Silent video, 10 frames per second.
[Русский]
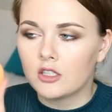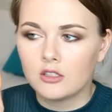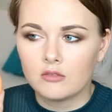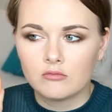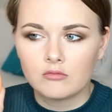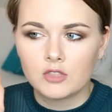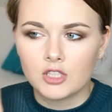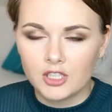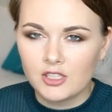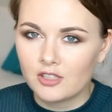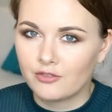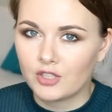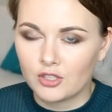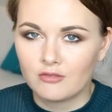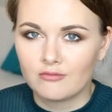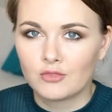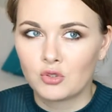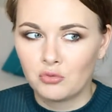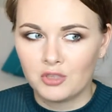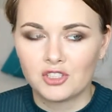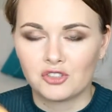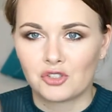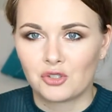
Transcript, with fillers: и если вы думаете,